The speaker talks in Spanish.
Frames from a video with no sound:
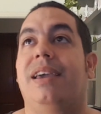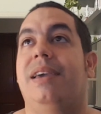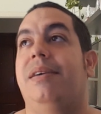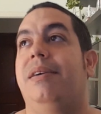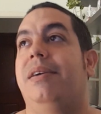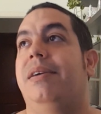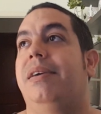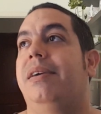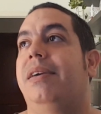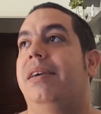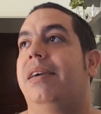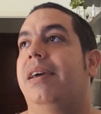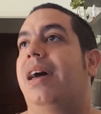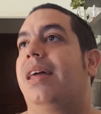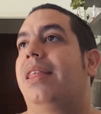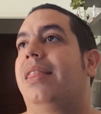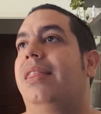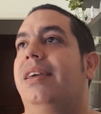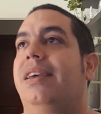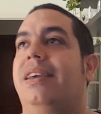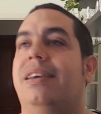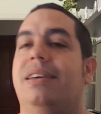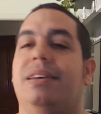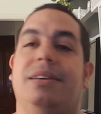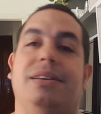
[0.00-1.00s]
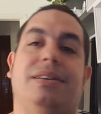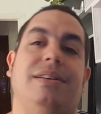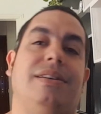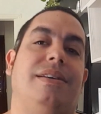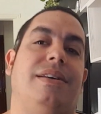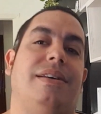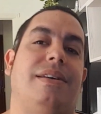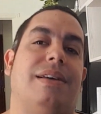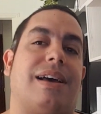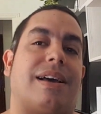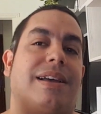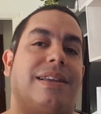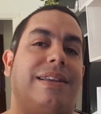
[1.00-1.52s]
que hace
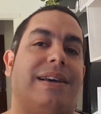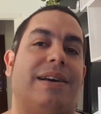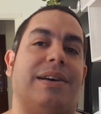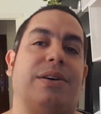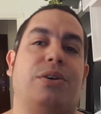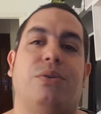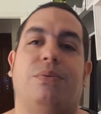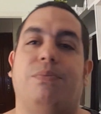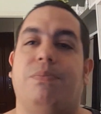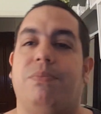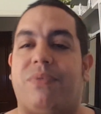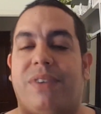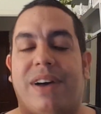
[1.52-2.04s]
que haya